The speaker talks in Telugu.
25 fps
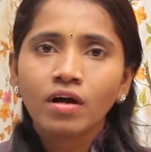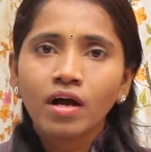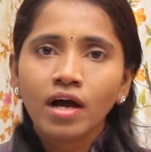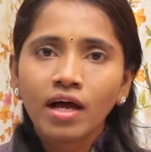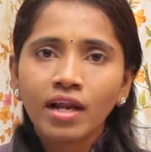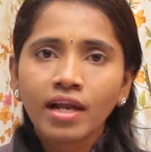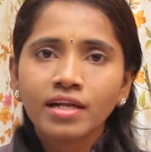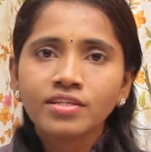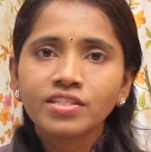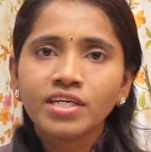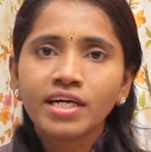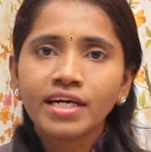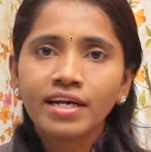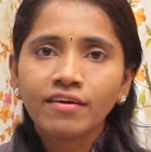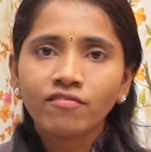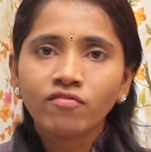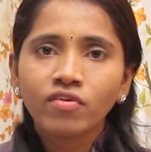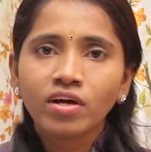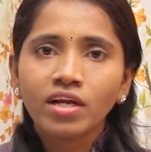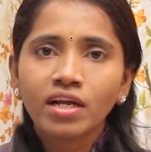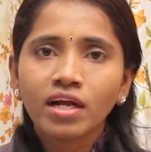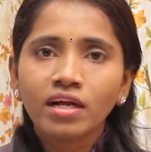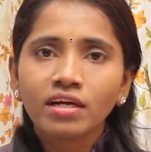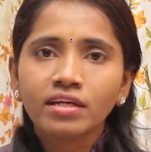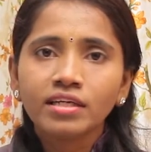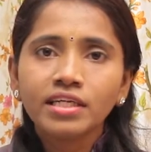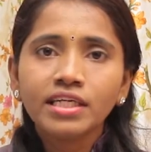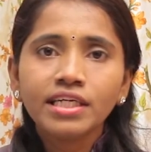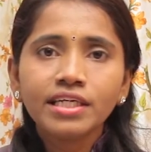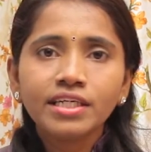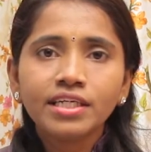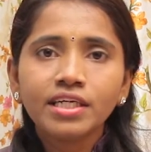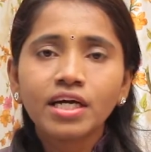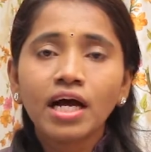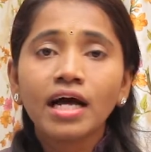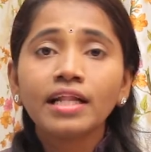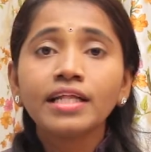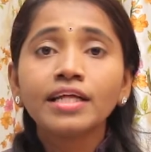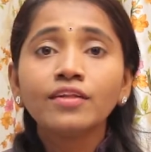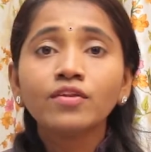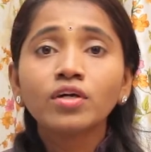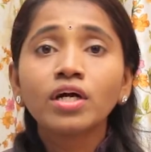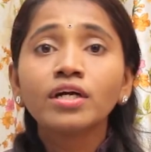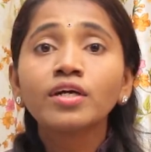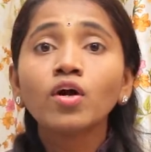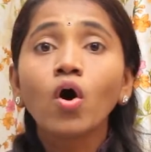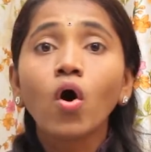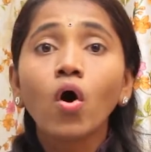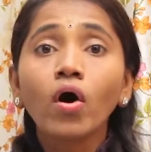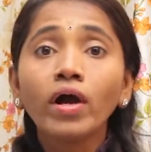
అలా చేయడం వల్ల నీట్గా అది ఎందుకంటే